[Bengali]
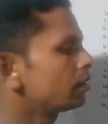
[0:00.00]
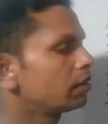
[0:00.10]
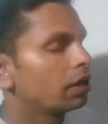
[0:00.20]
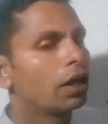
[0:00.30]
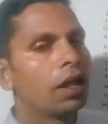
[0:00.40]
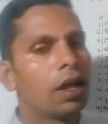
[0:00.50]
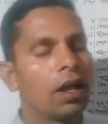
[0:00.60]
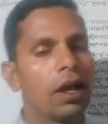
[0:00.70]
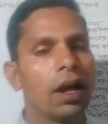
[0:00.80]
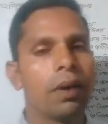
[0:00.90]
যায় যে
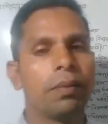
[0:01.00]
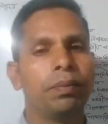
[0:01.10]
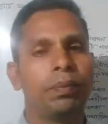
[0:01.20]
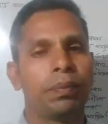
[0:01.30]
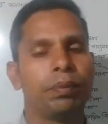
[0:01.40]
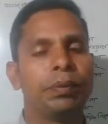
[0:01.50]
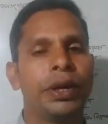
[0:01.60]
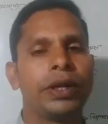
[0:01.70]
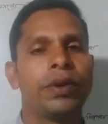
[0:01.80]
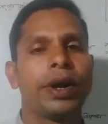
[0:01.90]

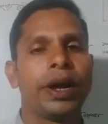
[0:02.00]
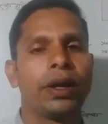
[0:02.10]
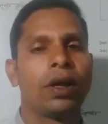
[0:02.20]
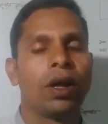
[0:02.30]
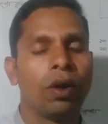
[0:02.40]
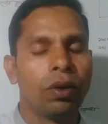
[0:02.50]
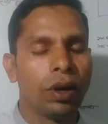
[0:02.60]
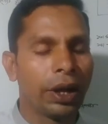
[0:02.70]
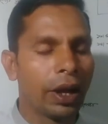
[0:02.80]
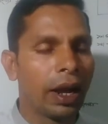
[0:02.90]
বিয়ে দেওয়াটাই
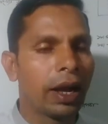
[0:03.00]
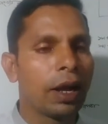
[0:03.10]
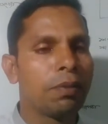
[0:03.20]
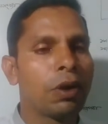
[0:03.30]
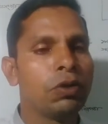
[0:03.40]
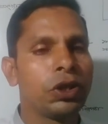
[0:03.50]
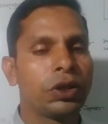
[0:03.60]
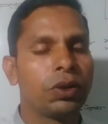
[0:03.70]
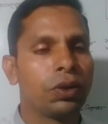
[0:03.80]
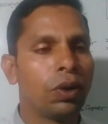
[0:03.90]
ওই এলাকার
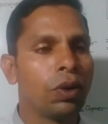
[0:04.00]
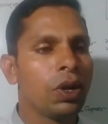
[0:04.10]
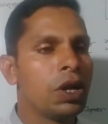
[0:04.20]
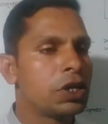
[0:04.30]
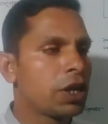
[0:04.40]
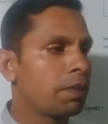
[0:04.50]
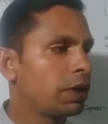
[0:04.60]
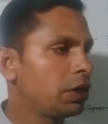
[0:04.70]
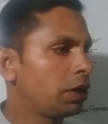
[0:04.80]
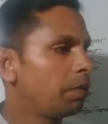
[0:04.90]
মানুষগুলো
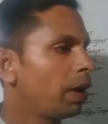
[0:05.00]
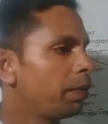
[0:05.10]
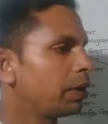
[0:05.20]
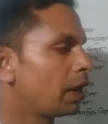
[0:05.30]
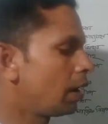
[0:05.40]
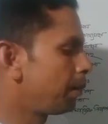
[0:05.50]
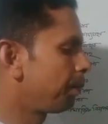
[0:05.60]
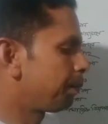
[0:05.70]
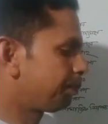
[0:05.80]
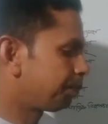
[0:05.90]
সামাজিকভাবে তারা
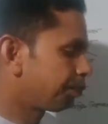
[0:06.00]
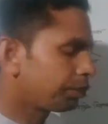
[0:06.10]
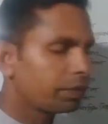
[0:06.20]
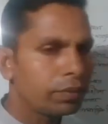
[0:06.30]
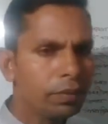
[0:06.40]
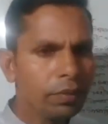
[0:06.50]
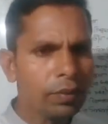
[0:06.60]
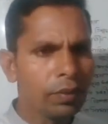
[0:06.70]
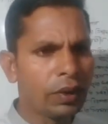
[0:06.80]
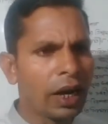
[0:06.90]

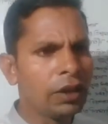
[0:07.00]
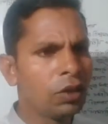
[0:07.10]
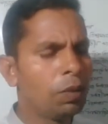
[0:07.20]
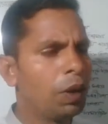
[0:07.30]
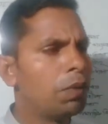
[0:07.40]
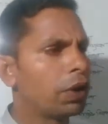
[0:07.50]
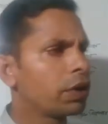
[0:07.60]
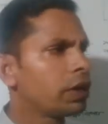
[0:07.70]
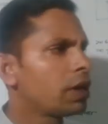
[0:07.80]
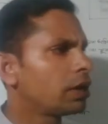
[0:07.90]
দায়িত্ব বলে মনে
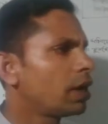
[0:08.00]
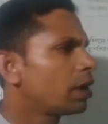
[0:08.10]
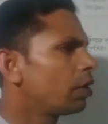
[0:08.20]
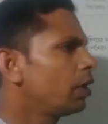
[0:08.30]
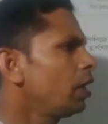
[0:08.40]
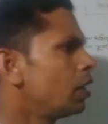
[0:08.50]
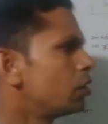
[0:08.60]
করে তার যার কারণে